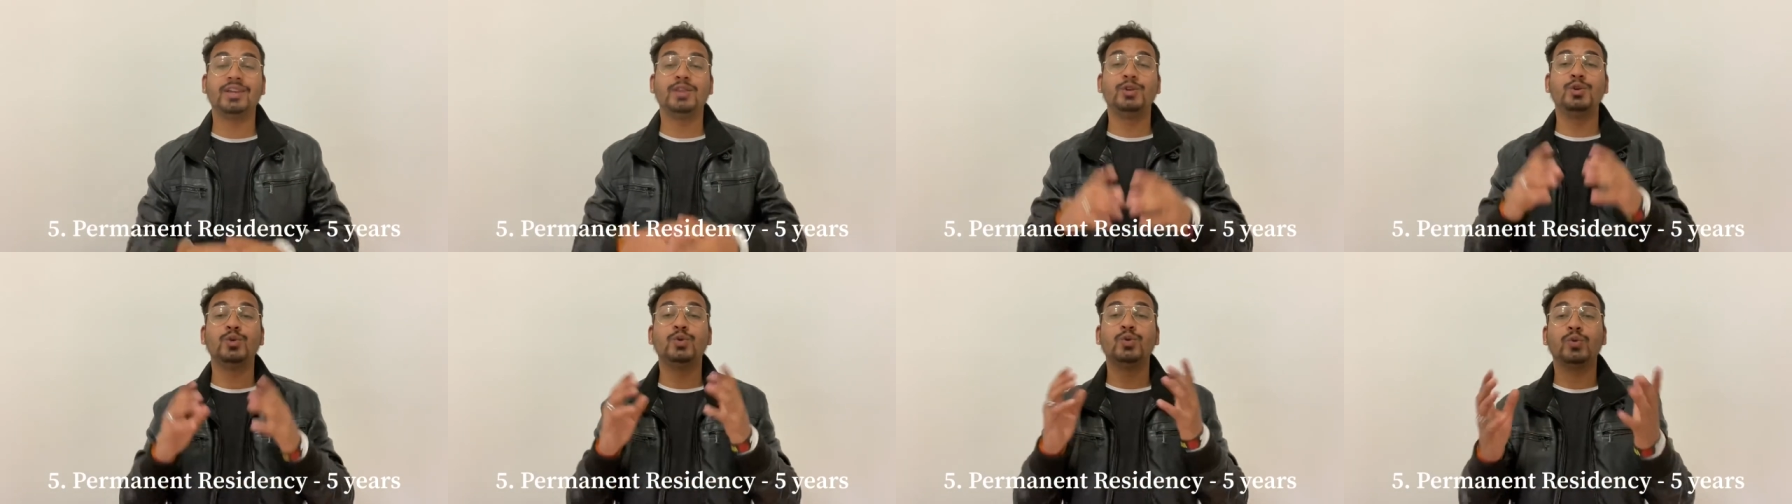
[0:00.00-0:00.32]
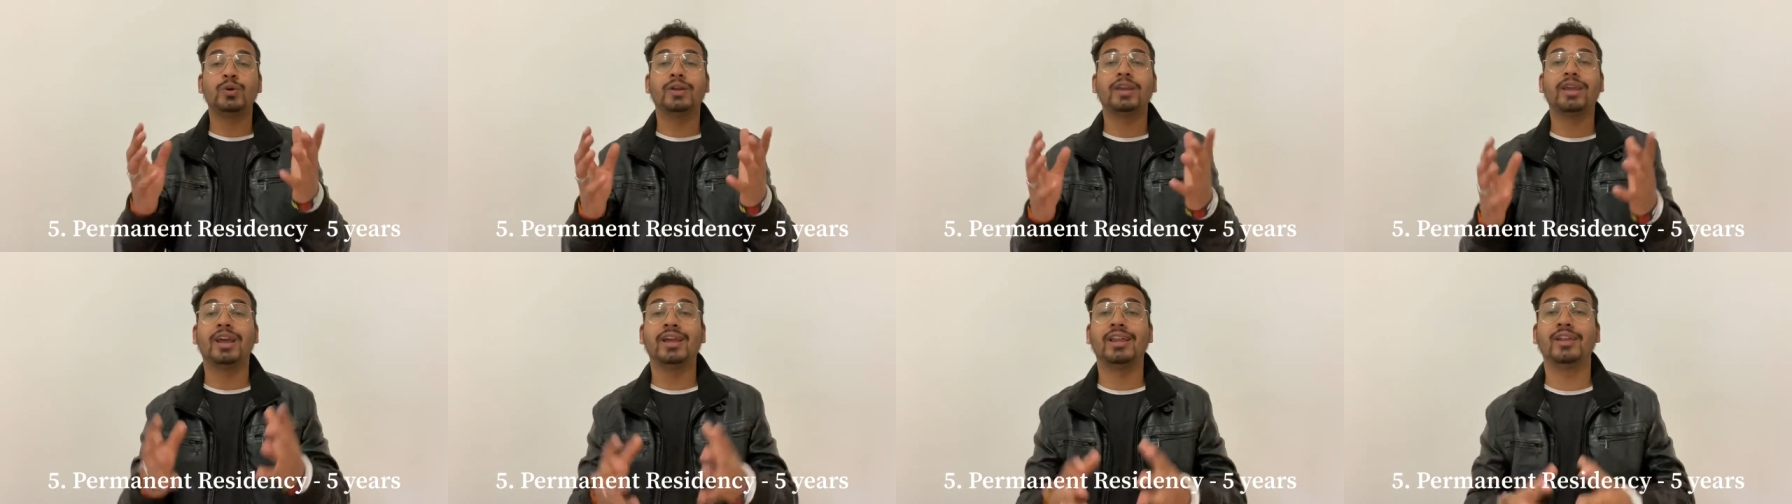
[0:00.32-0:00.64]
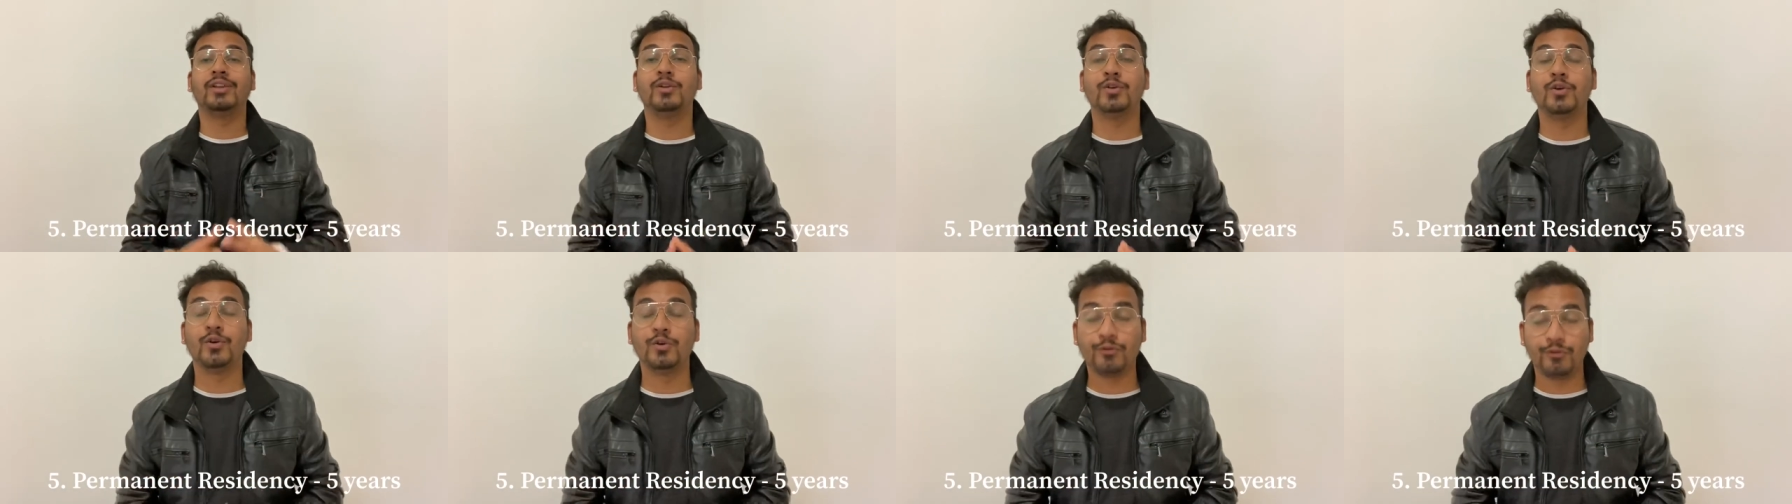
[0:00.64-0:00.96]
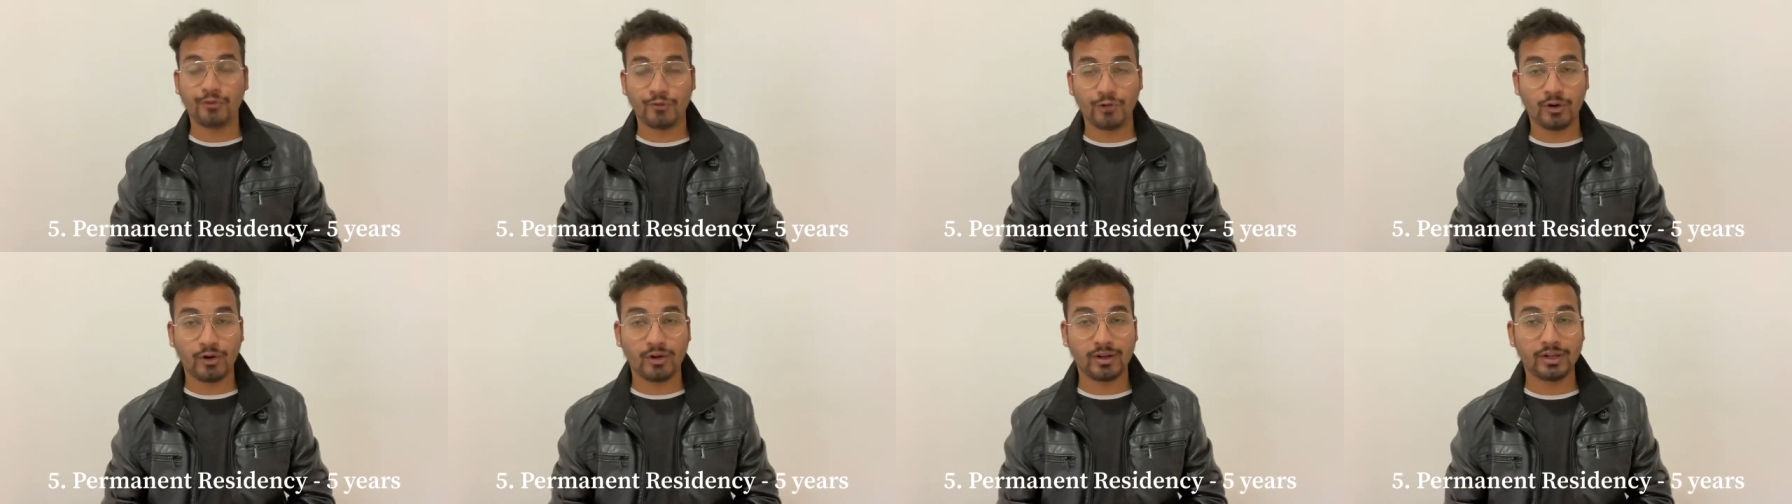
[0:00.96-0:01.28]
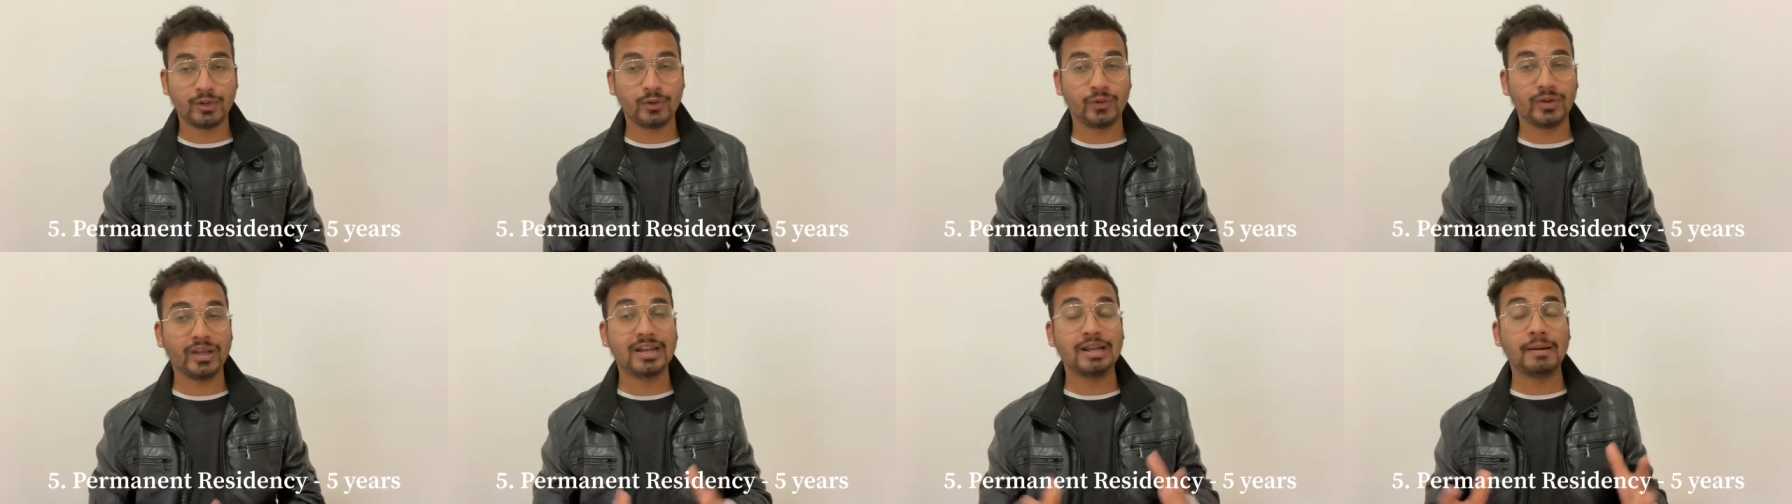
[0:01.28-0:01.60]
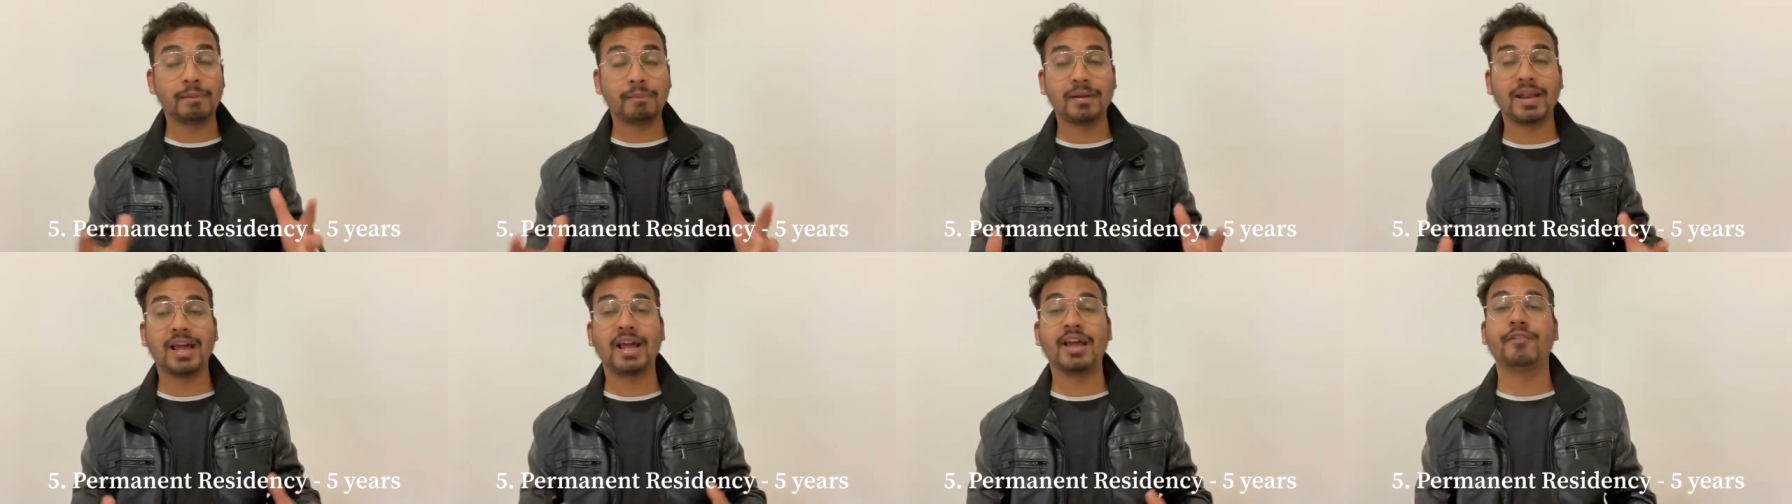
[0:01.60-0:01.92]
यू कैन गो फॉर यू कैन
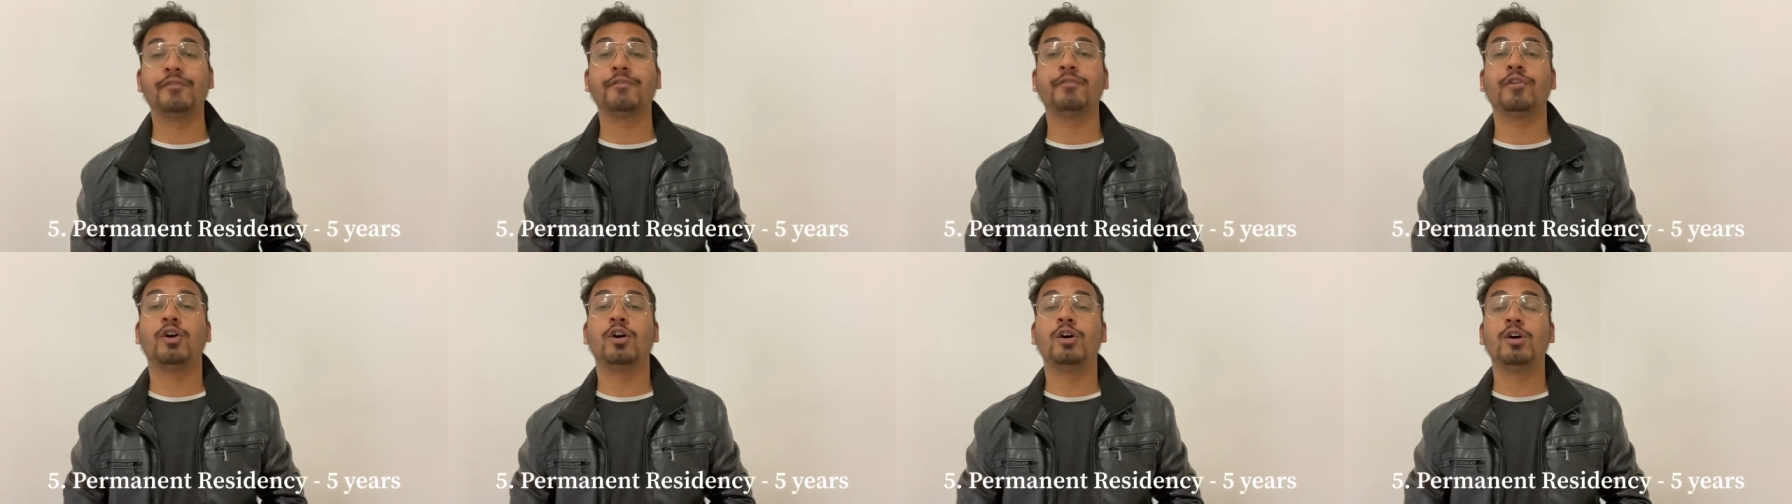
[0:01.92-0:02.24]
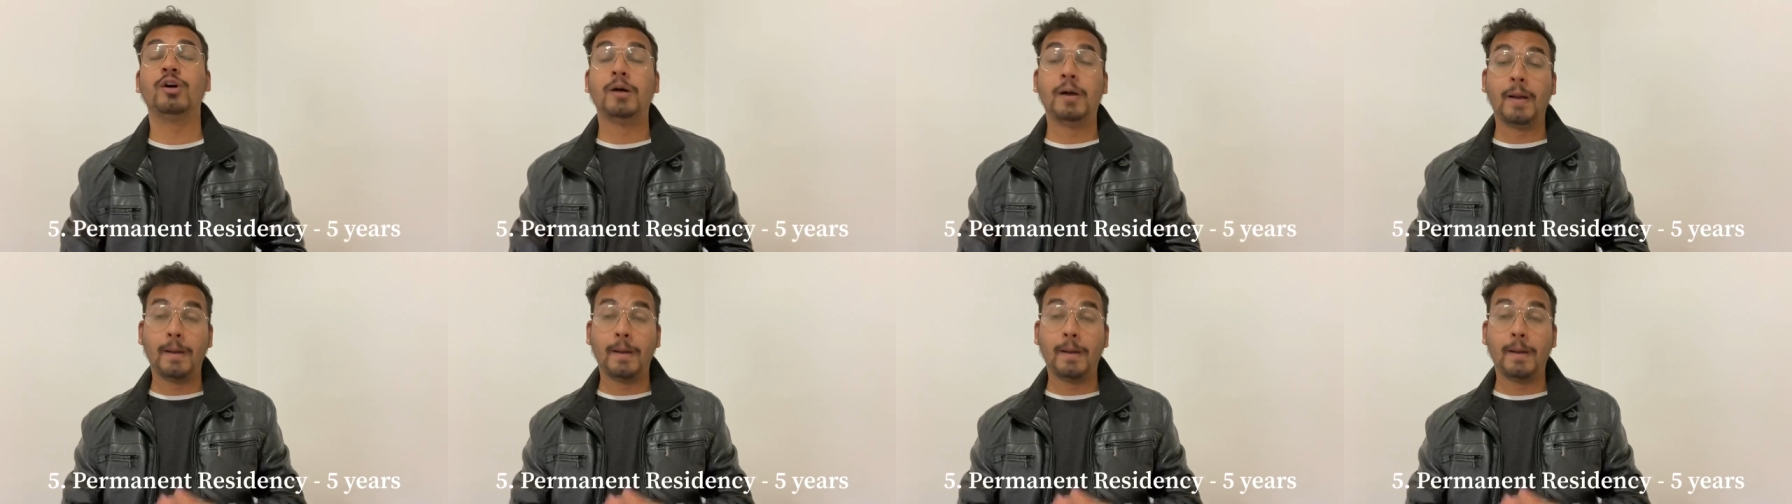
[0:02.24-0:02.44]
अप्लाई फॉर